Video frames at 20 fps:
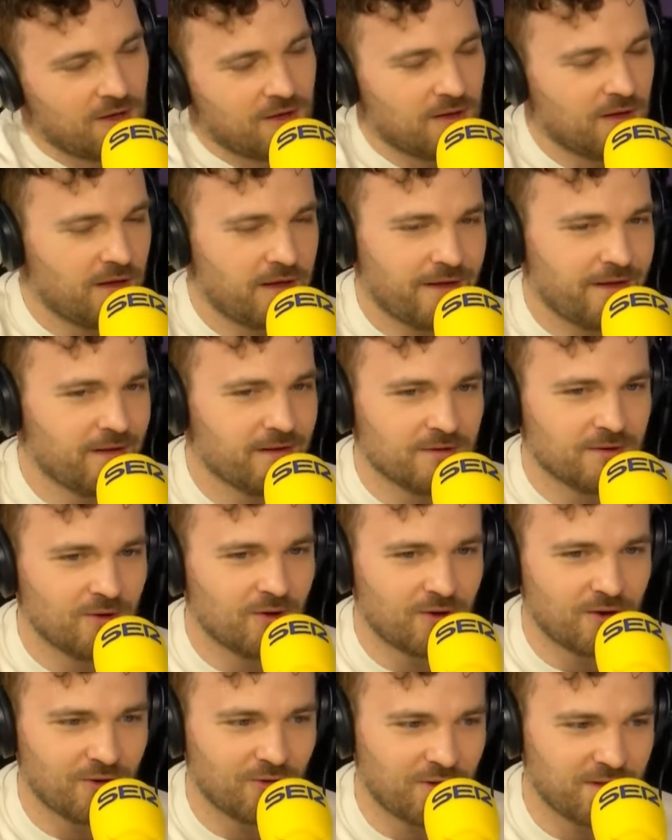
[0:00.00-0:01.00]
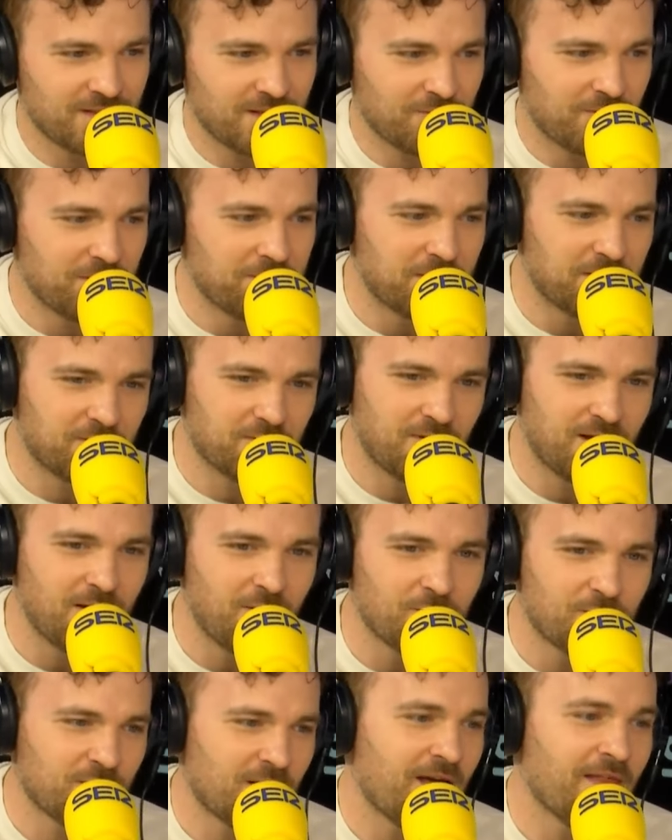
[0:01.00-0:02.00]
Eh, no creo que sea una persona
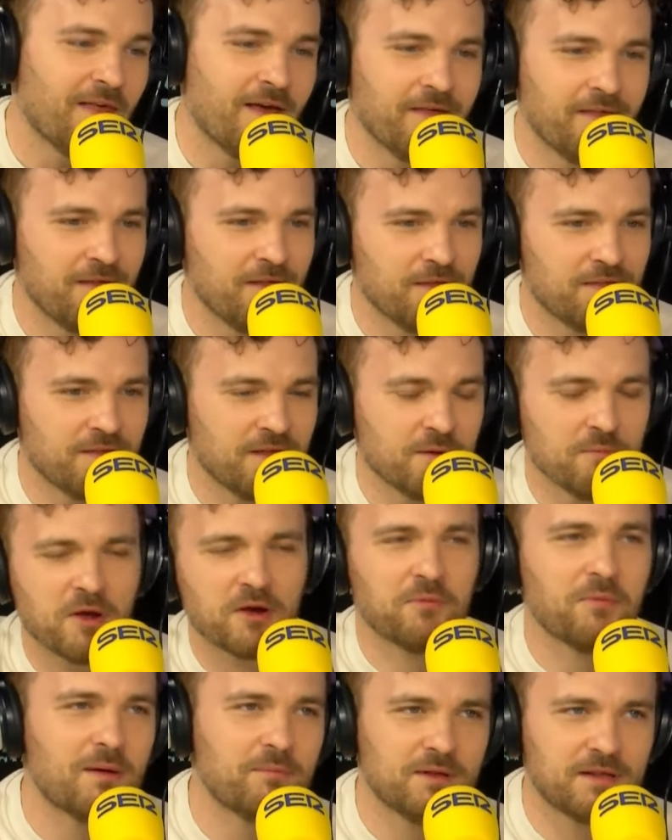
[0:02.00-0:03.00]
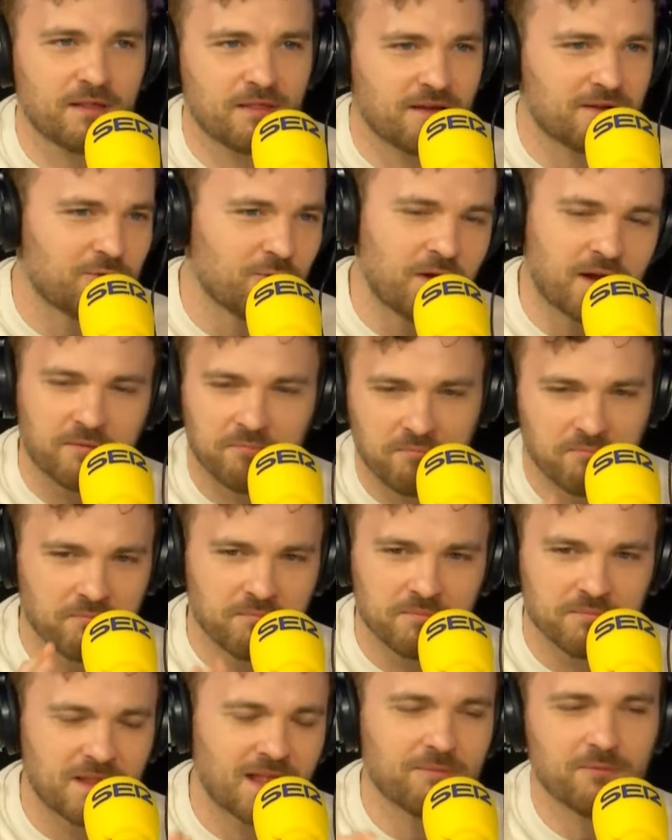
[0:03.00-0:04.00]
osada de decir, bueno, me apetece actuar,
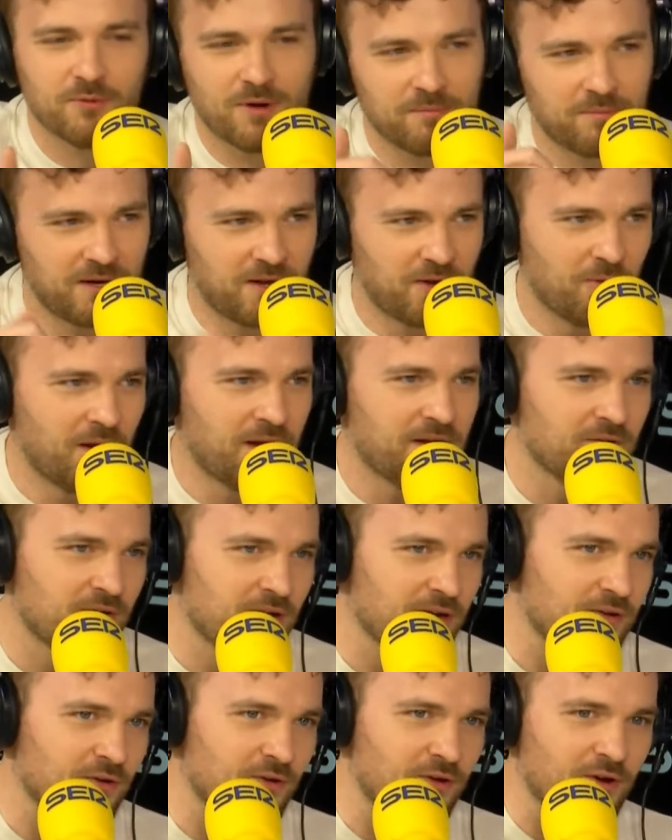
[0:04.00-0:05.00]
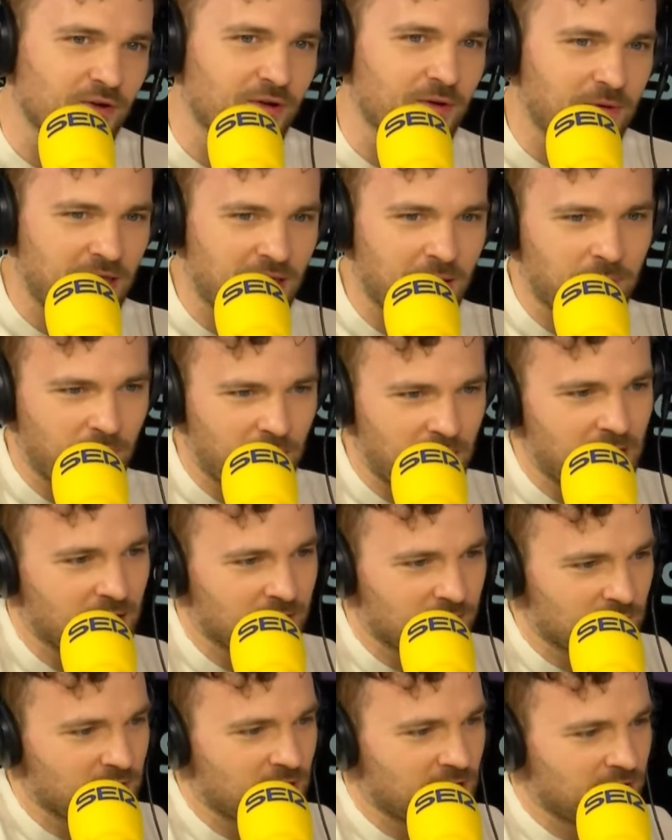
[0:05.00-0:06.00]
dadme una película. No, creo que vaya por ahí la
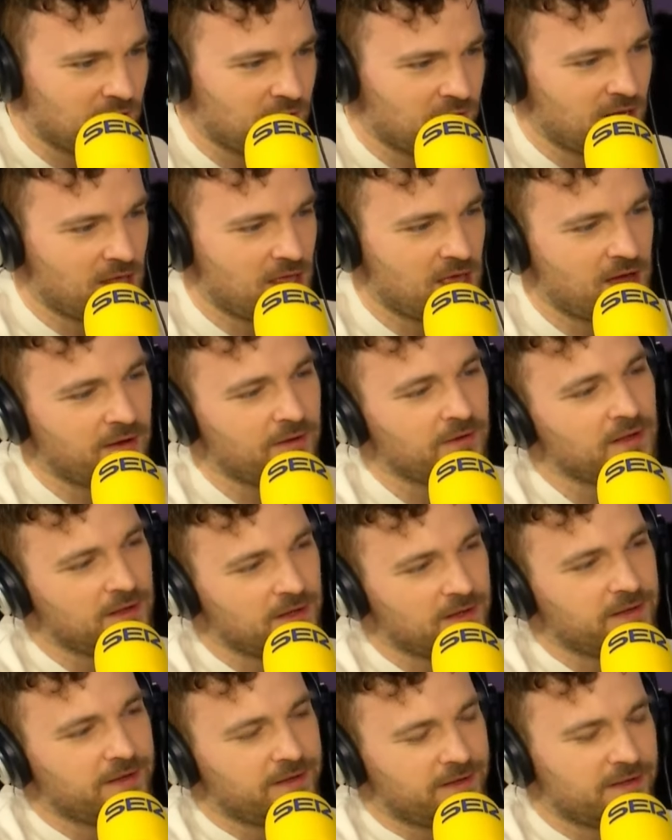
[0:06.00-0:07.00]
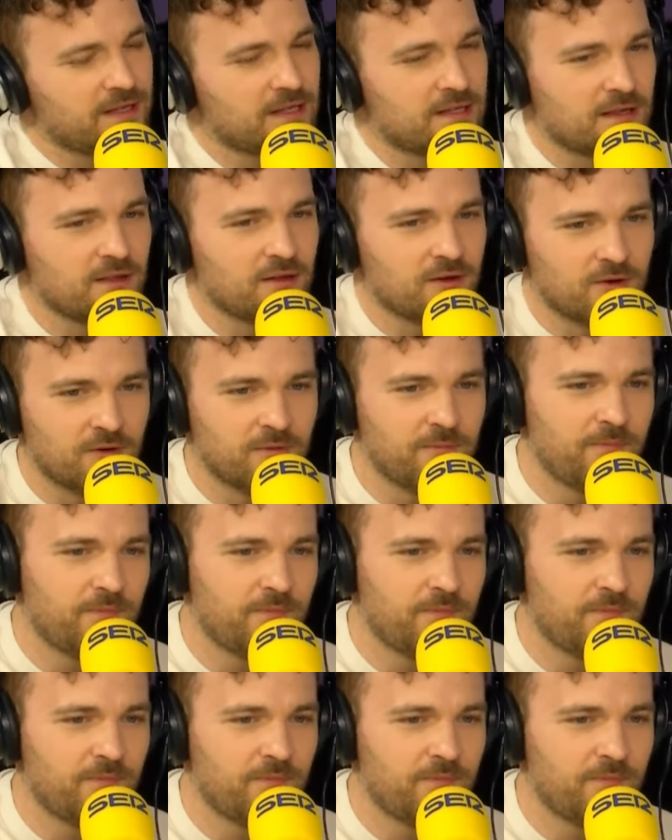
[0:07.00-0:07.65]
cosa. Creo que ya, ya te digo,